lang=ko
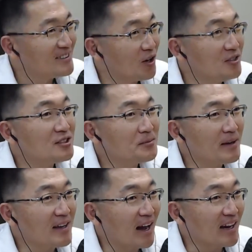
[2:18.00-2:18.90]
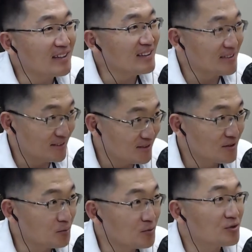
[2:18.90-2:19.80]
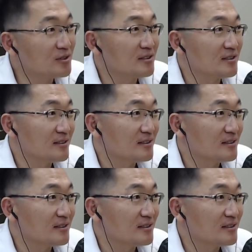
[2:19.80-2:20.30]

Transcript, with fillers: 연습의 양이 네. 점수를